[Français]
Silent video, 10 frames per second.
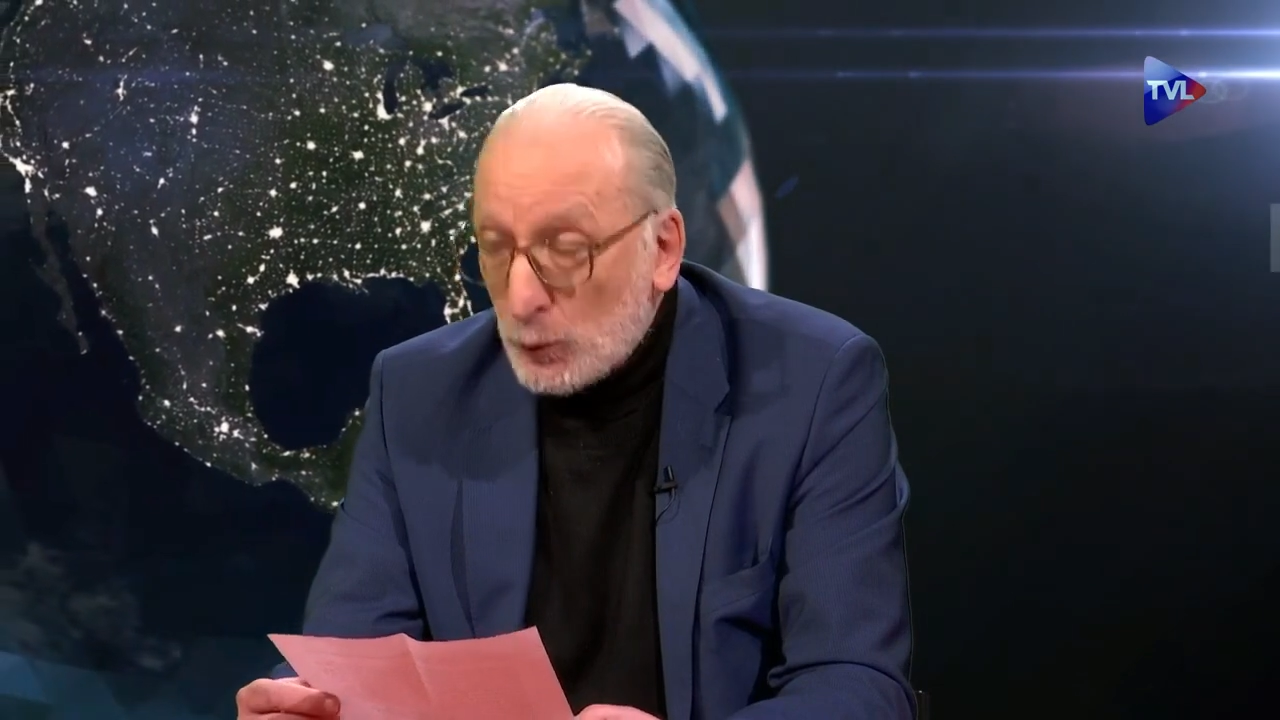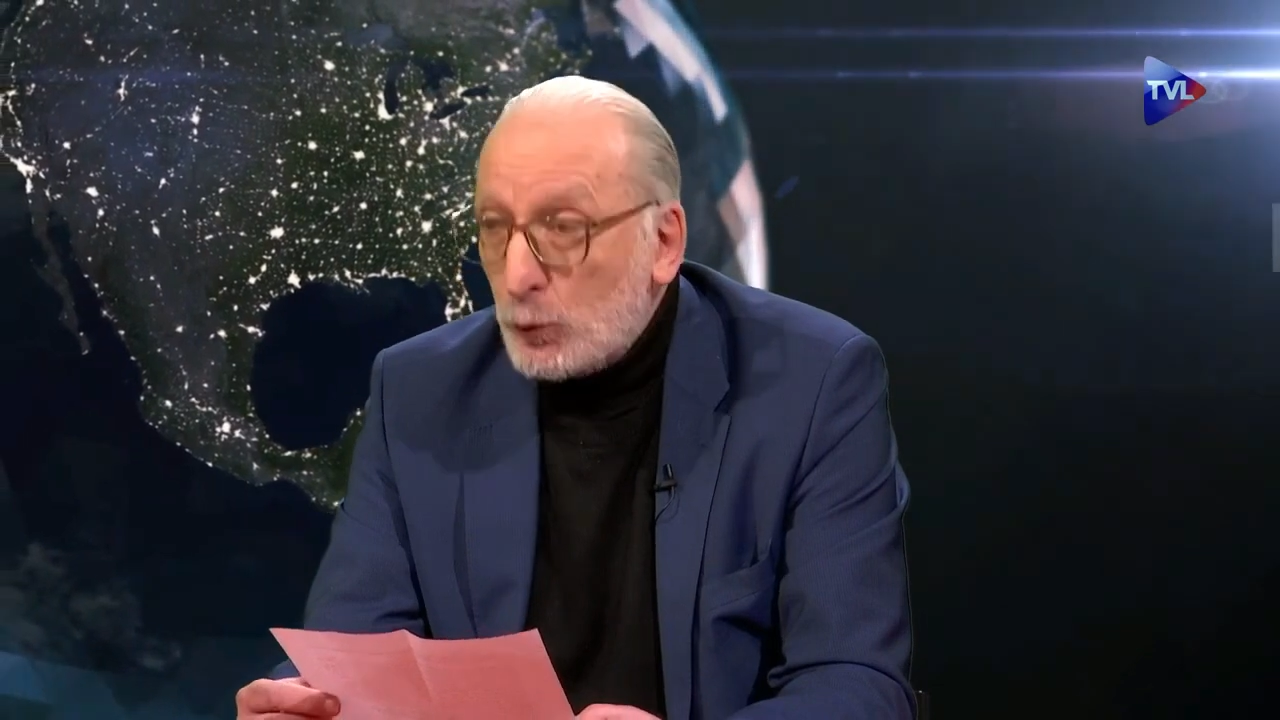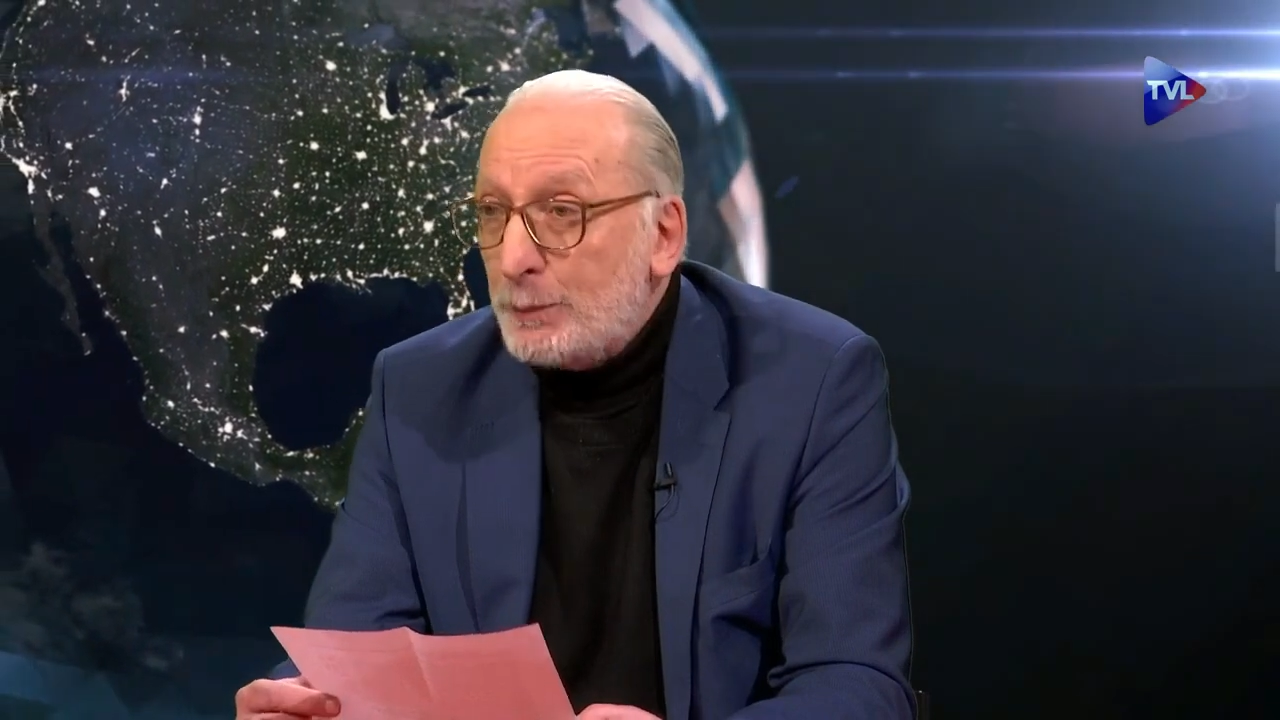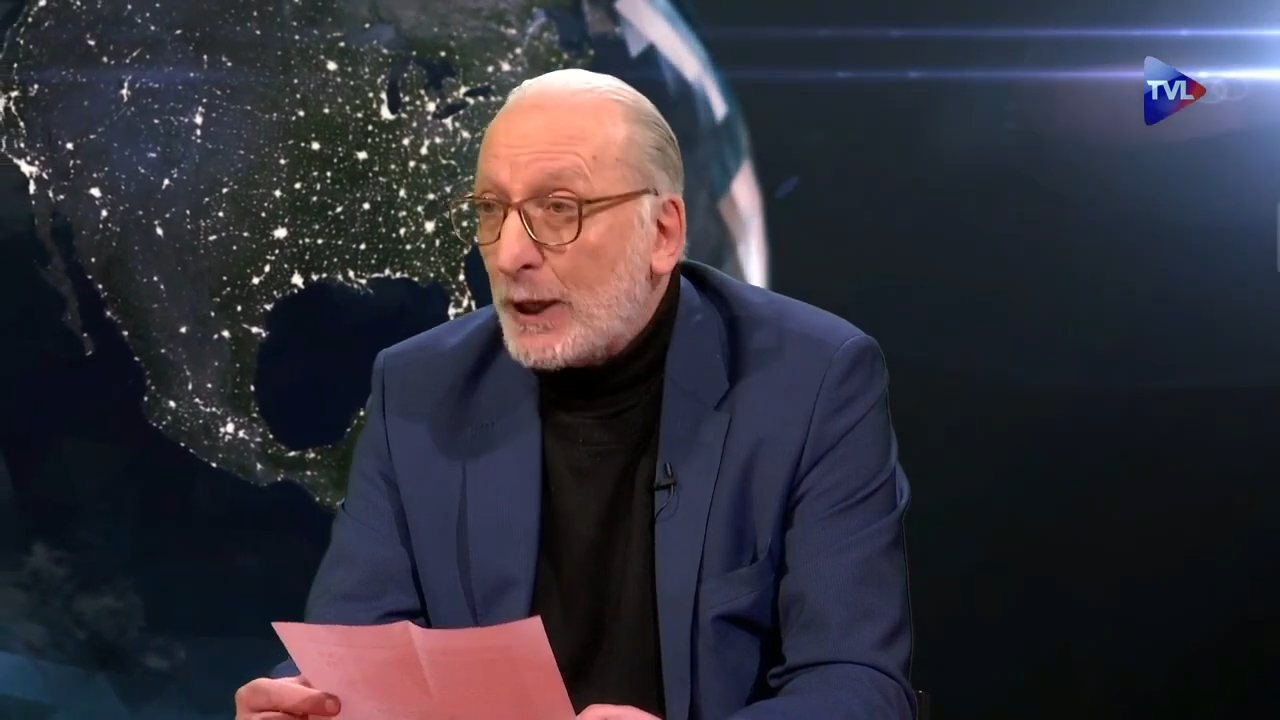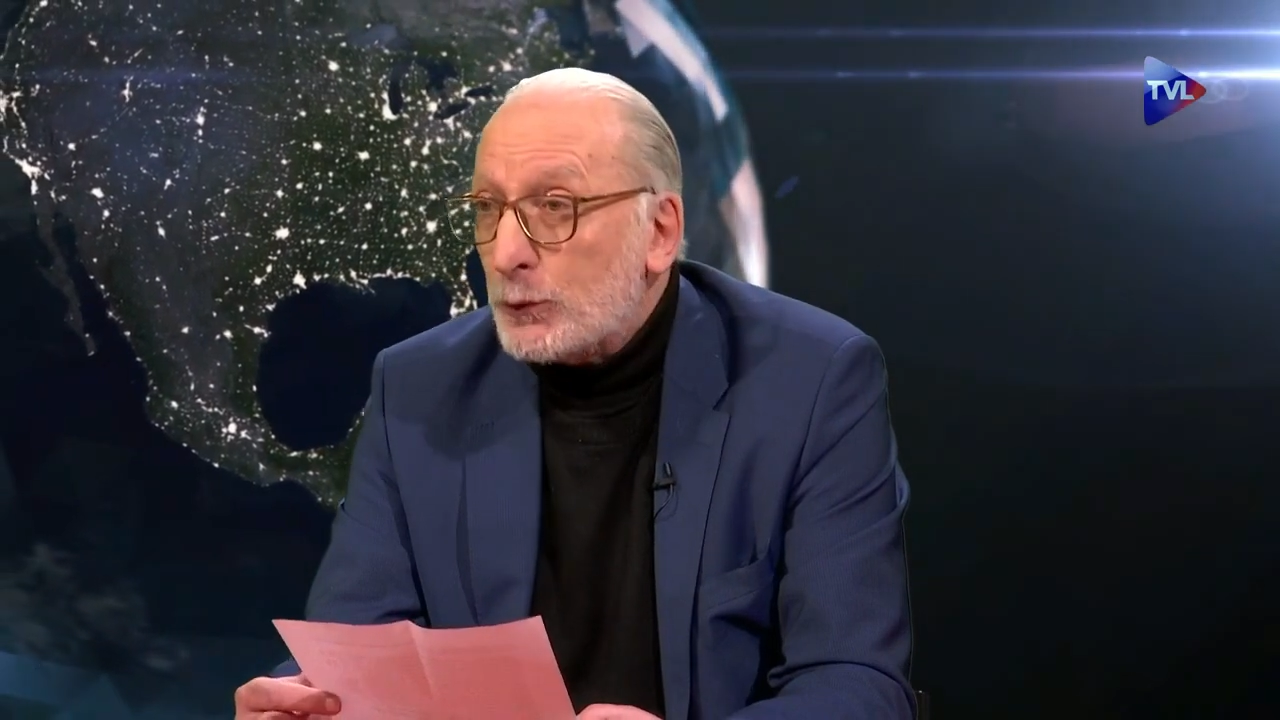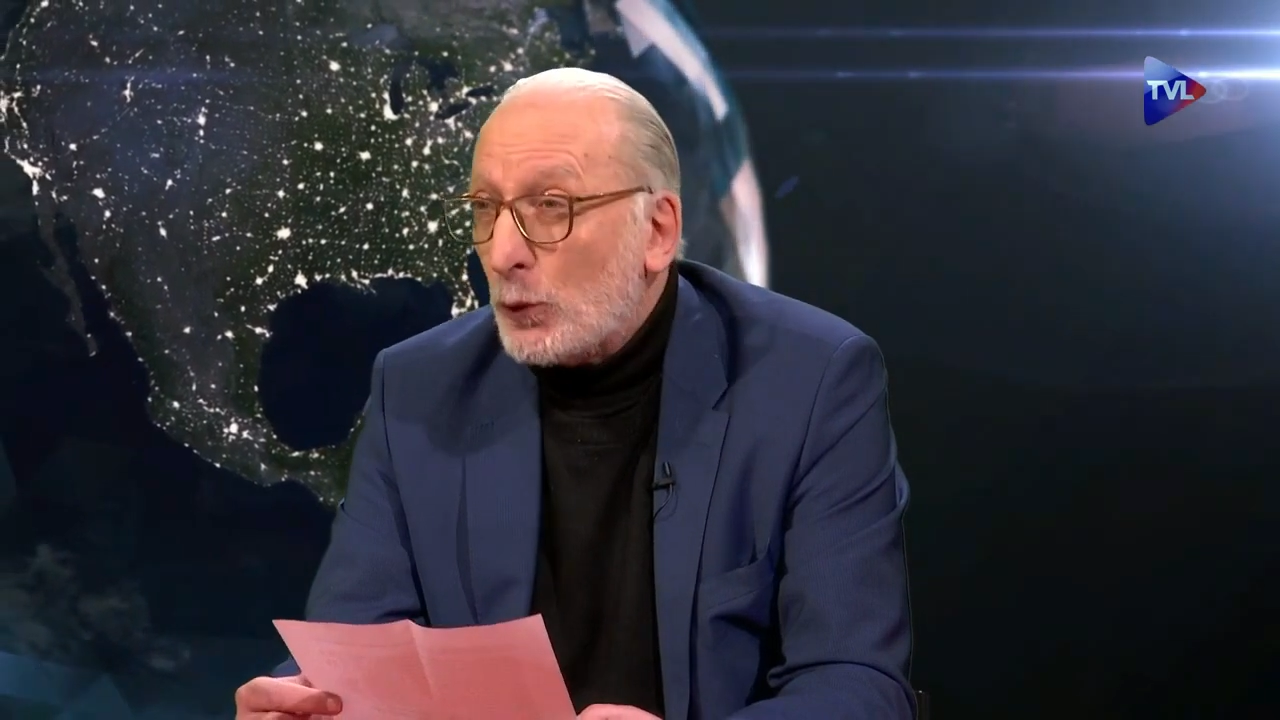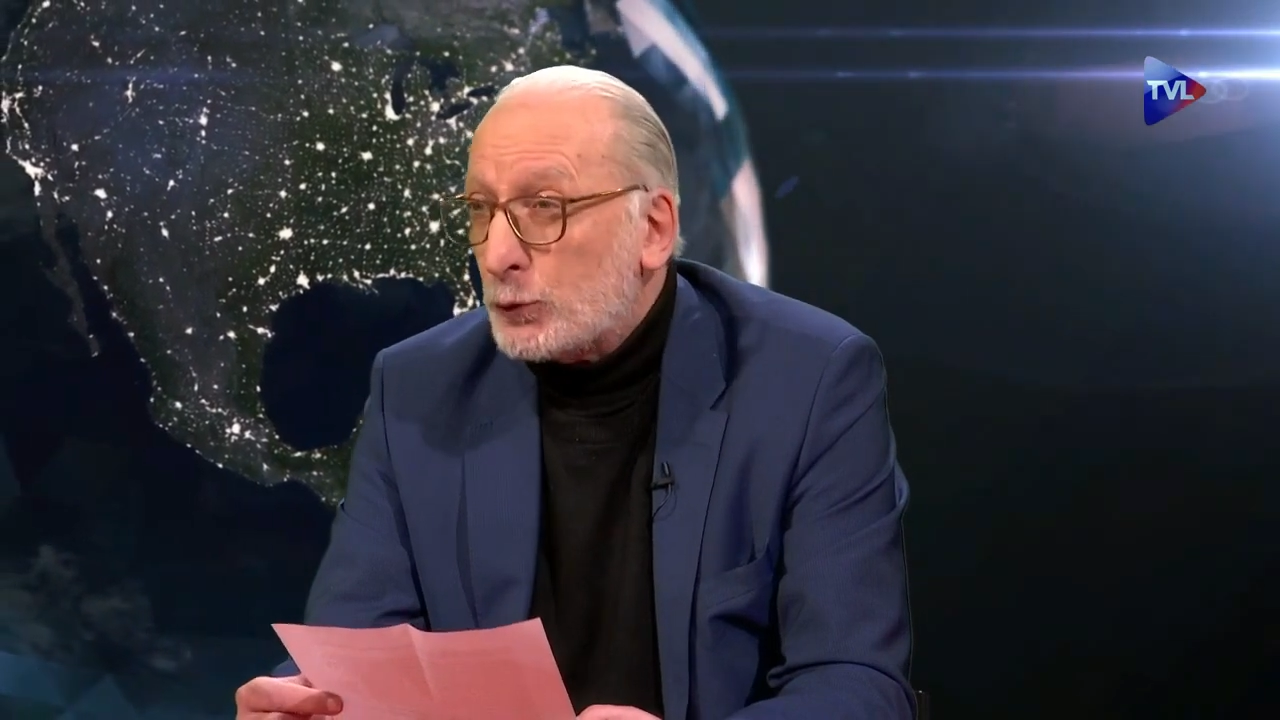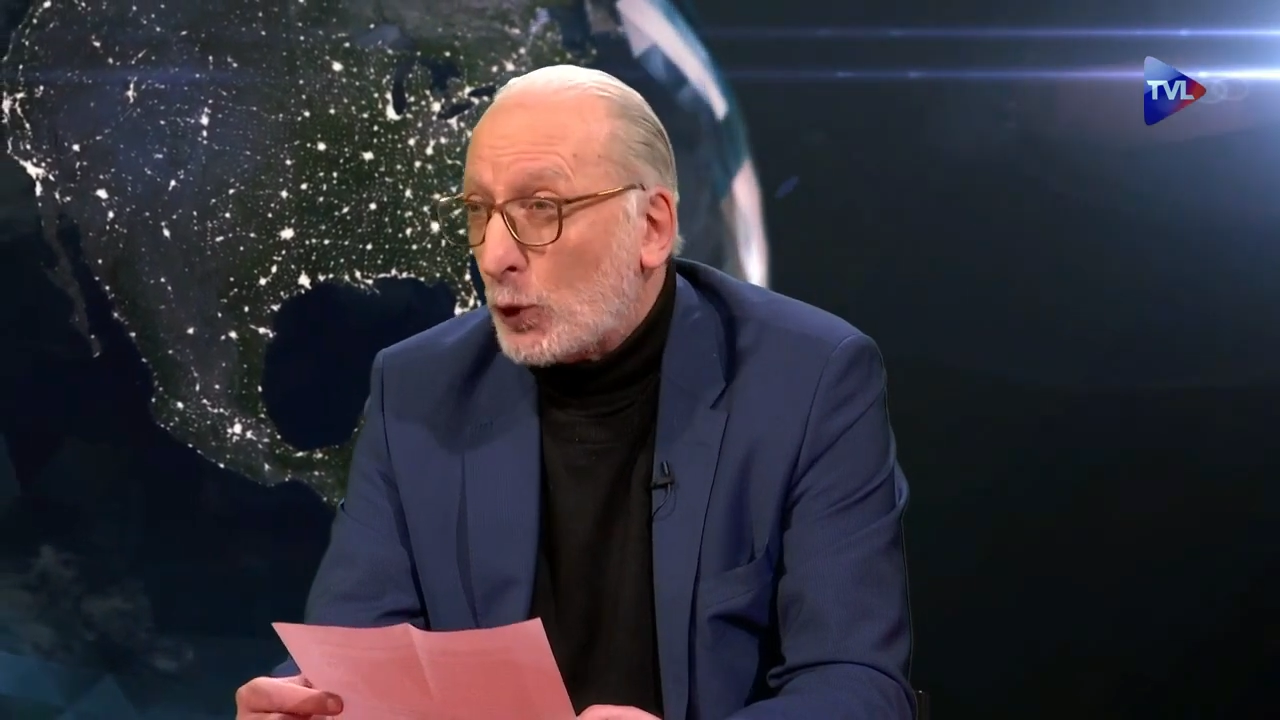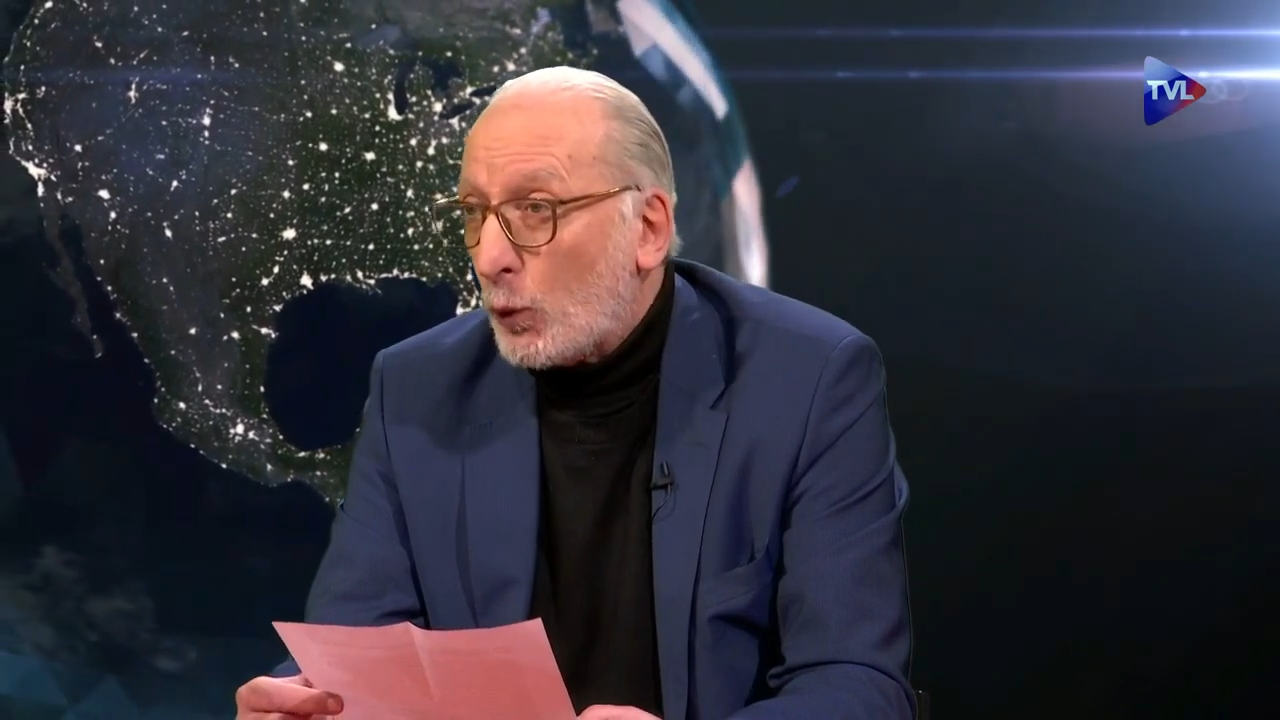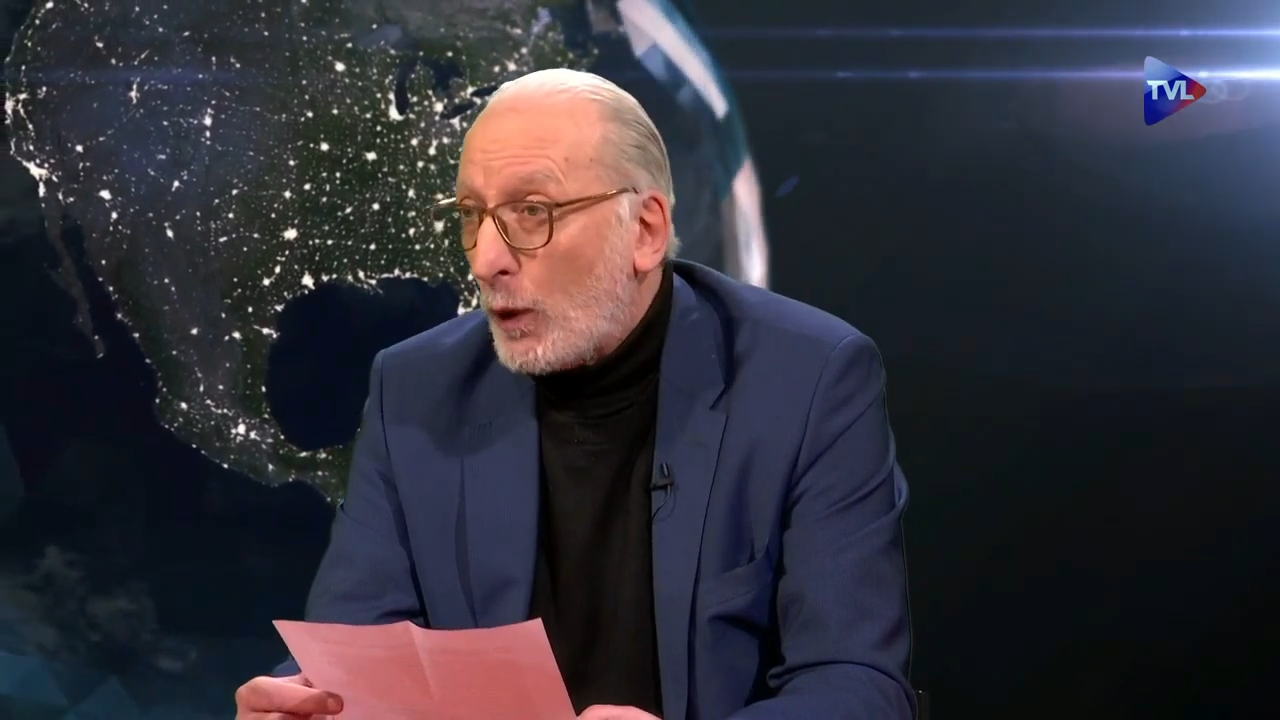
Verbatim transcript: opérions sur hmm.